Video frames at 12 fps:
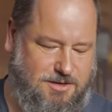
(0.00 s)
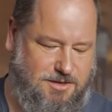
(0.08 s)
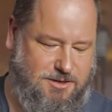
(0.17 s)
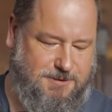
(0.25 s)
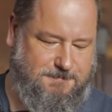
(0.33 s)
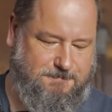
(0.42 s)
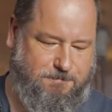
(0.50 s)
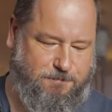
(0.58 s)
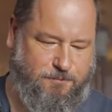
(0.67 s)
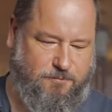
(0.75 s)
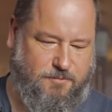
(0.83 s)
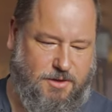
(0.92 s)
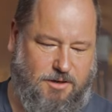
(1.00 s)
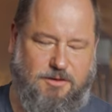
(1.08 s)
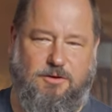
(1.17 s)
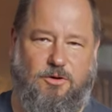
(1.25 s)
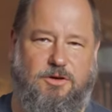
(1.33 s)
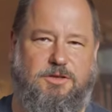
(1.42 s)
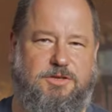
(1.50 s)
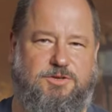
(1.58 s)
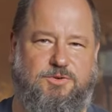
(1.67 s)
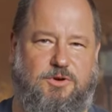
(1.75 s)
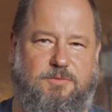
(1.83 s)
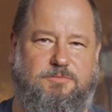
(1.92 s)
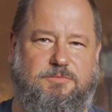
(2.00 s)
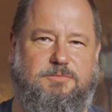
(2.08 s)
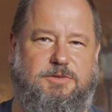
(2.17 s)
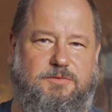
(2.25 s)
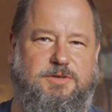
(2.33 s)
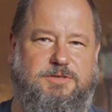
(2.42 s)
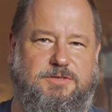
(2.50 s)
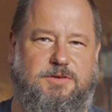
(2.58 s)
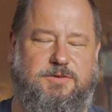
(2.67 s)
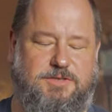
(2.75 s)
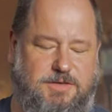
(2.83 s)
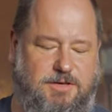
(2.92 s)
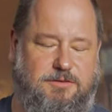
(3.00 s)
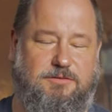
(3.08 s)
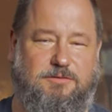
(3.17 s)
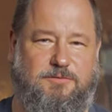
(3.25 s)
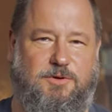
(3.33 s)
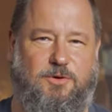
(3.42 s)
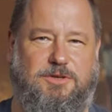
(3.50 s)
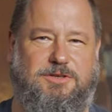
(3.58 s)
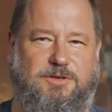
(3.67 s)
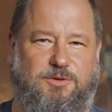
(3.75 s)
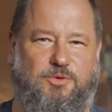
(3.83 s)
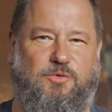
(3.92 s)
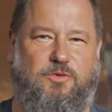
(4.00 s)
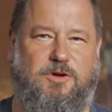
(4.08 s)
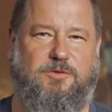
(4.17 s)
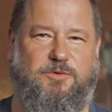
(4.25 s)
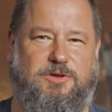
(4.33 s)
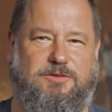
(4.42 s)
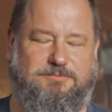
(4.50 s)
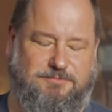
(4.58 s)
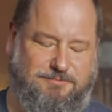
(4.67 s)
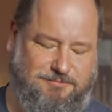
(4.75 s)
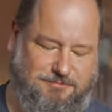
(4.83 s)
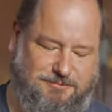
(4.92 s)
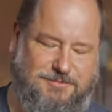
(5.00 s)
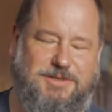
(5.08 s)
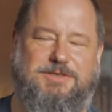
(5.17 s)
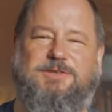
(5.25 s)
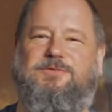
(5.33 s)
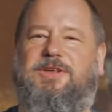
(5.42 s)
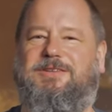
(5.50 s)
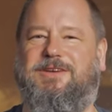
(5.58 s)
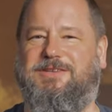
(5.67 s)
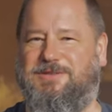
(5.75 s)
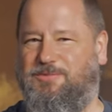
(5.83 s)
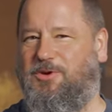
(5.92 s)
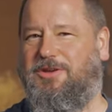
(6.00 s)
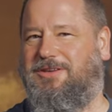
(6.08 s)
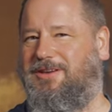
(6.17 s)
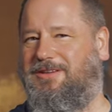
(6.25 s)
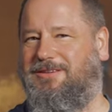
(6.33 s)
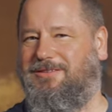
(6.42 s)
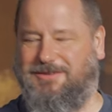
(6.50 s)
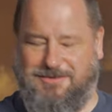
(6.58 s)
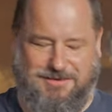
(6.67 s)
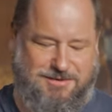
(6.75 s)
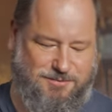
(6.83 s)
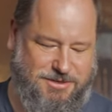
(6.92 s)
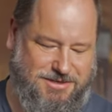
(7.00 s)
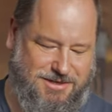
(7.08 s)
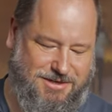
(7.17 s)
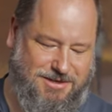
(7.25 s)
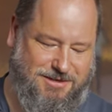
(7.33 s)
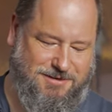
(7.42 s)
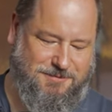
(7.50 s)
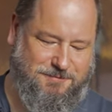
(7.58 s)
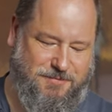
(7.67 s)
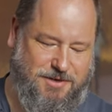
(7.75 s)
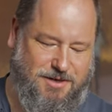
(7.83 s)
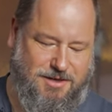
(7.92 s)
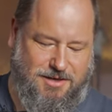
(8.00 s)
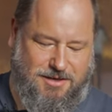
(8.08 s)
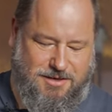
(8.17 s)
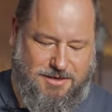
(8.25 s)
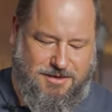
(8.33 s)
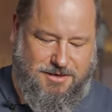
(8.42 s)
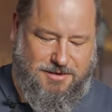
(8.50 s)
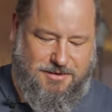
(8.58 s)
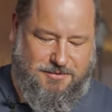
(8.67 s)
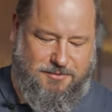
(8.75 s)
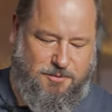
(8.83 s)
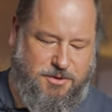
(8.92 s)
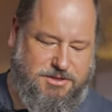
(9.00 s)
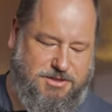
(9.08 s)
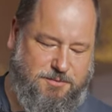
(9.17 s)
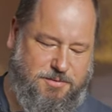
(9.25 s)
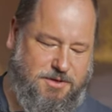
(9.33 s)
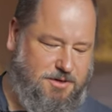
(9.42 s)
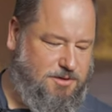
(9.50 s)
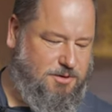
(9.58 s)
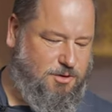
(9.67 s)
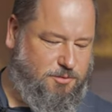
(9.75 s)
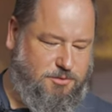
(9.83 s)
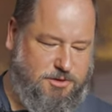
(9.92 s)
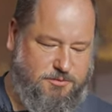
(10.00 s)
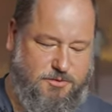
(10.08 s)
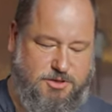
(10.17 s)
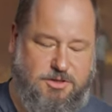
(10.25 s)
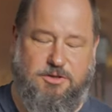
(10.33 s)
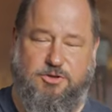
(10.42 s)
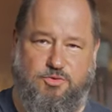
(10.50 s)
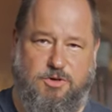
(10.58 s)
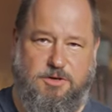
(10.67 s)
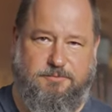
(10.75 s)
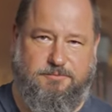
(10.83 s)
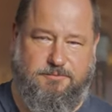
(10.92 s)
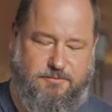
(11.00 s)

Ähm, alle, die es schon haben, die wissen sehr, wie es geht. Und für alle, die gerade anfangen wollen, ist das vielleicht die erste Möglichkeit, dass sie es einmal sehen können. Vom Prinzip her, ich habe da jetzt verschiedene Schuhe.